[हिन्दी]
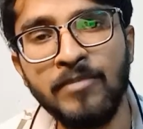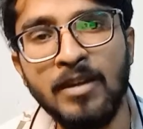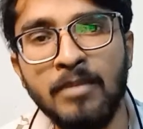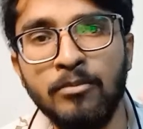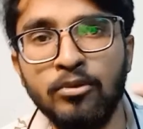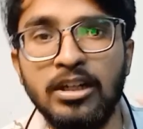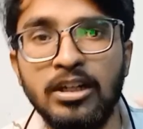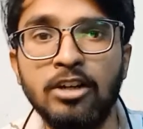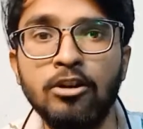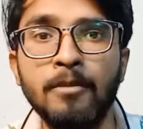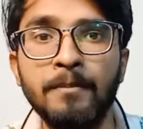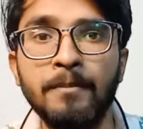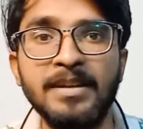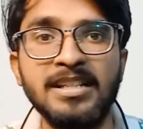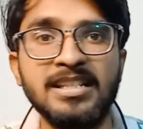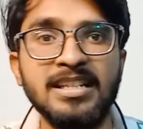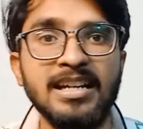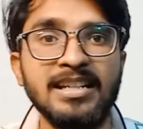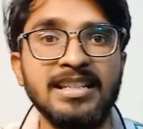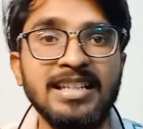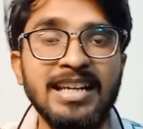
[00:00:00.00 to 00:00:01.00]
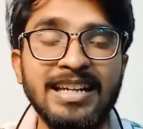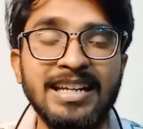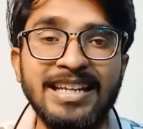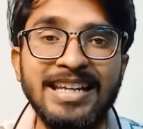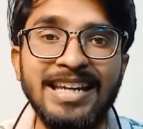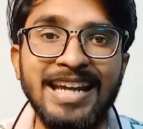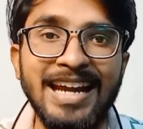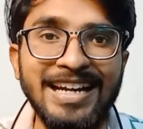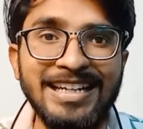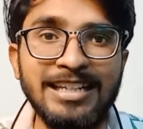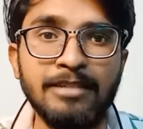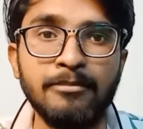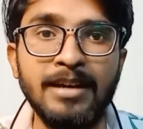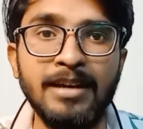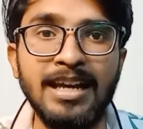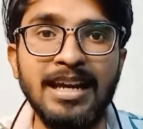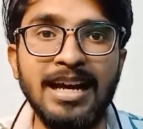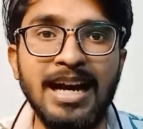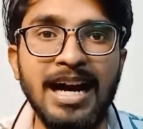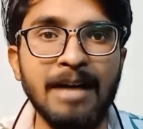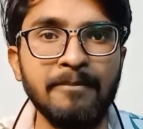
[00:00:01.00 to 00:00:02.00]
प्रोडक्ट को पिच कर दिया यानी कि एंड
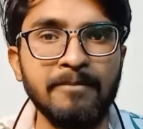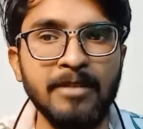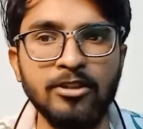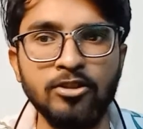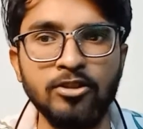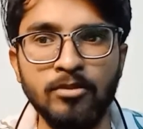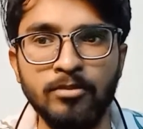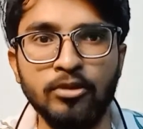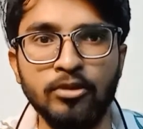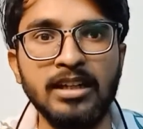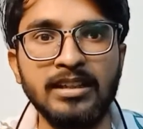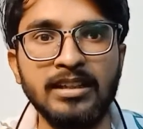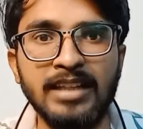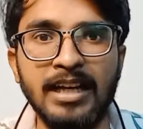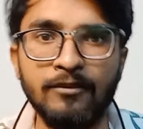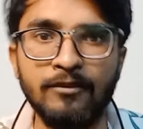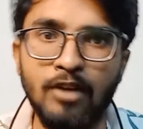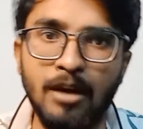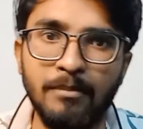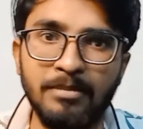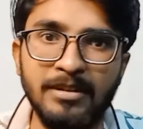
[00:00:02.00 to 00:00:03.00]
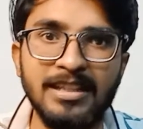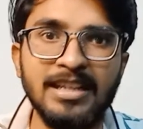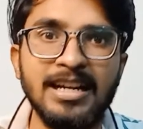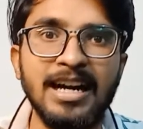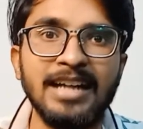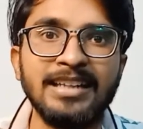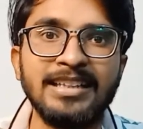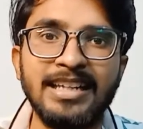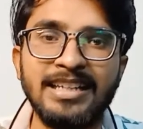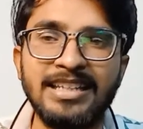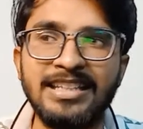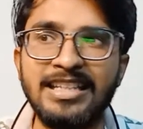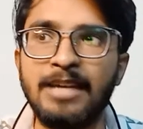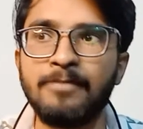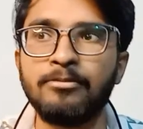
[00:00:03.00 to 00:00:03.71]
में आपका जो प्रोडक्ट था वो आपने दिखा दिया कि ये